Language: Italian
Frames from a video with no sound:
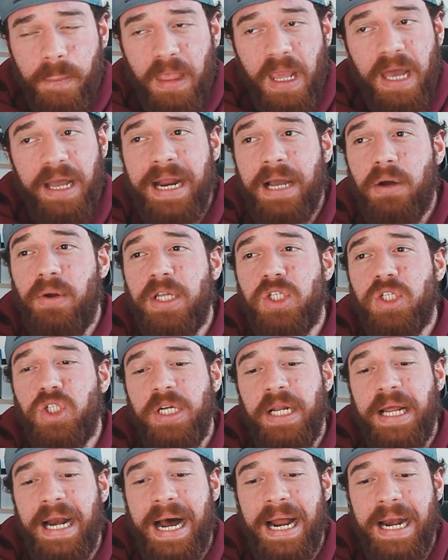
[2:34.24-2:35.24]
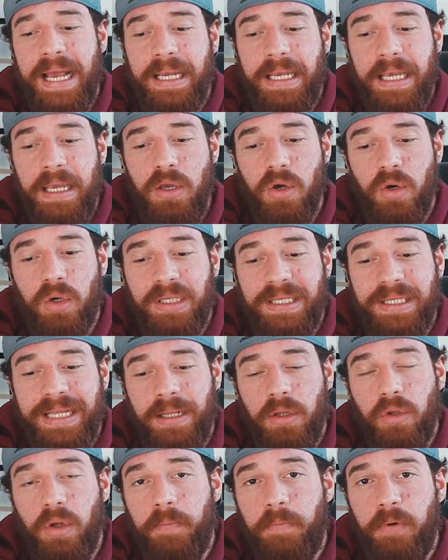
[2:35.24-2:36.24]
regola generale che io
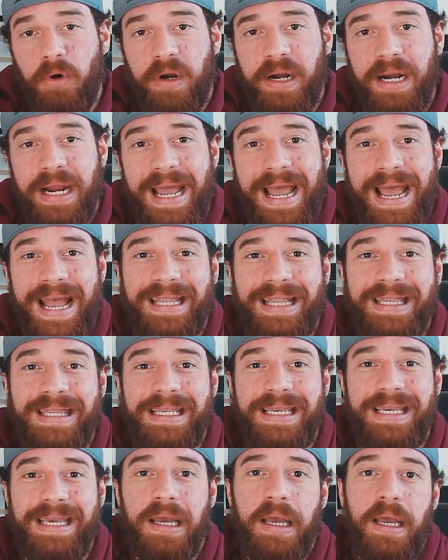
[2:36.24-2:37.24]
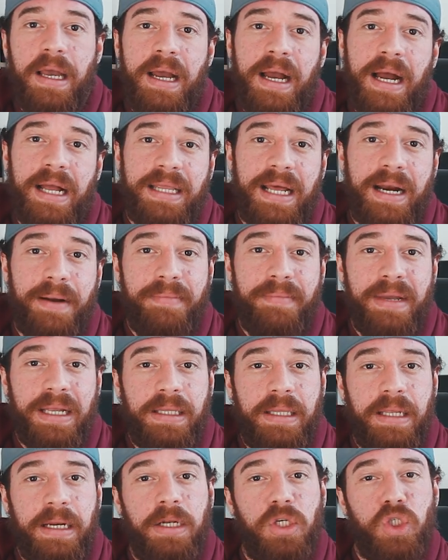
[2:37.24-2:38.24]
tendo a porre è di andare a
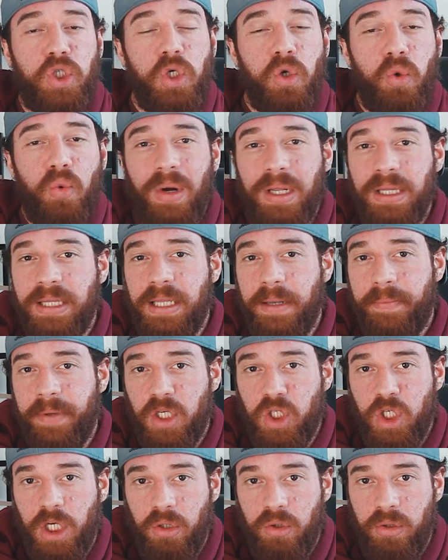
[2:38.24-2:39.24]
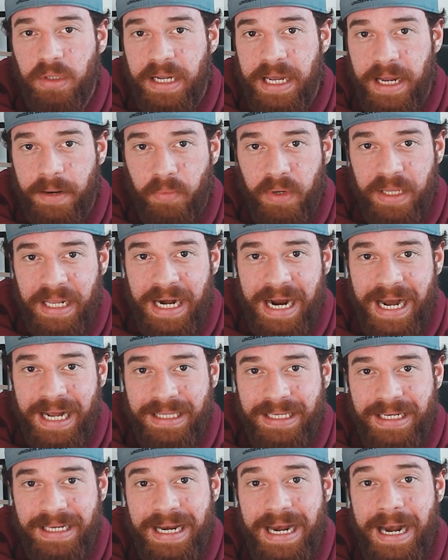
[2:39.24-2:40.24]
mettere il 50% dei
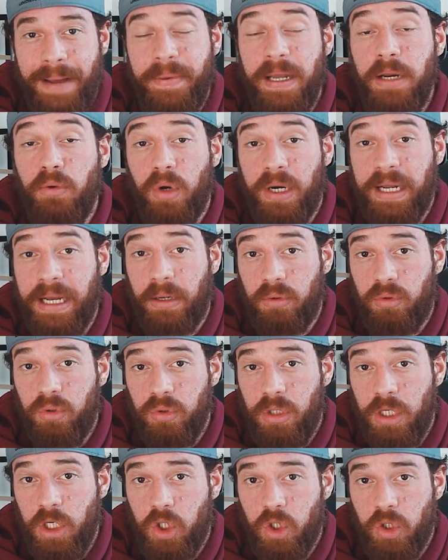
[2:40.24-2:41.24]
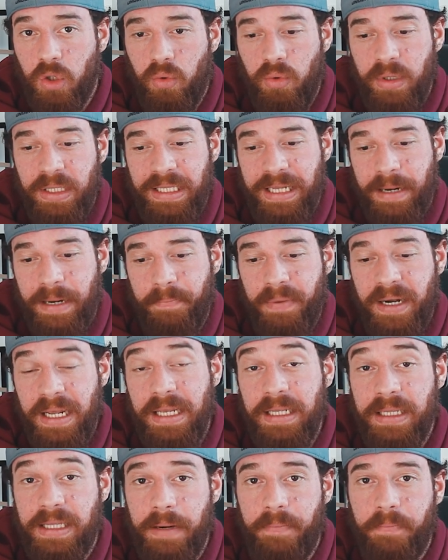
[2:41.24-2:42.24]
carboidrati nella peri-workout nutrition, quindi tra pre,
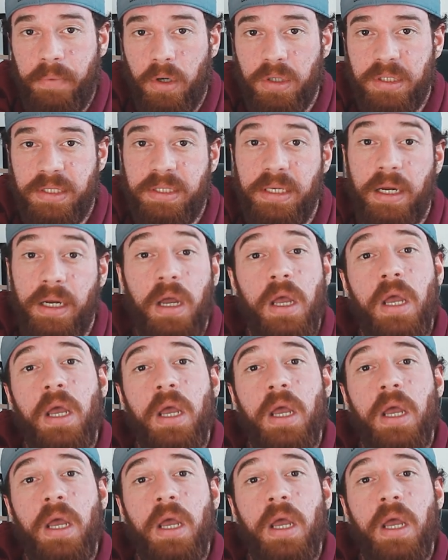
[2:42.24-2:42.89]
intra e post,